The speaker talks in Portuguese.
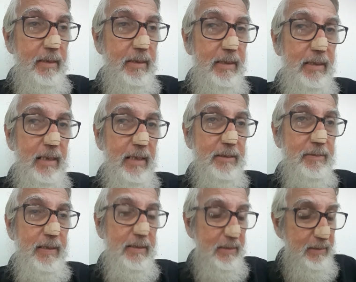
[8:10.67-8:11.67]
e às
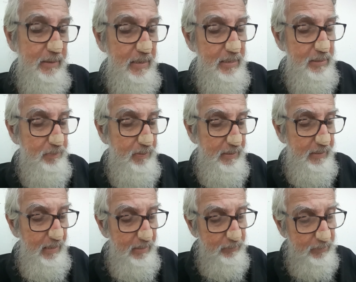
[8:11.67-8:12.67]
vezes
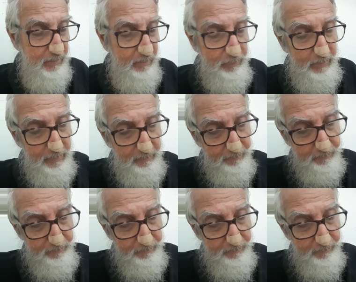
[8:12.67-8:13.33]
explicados também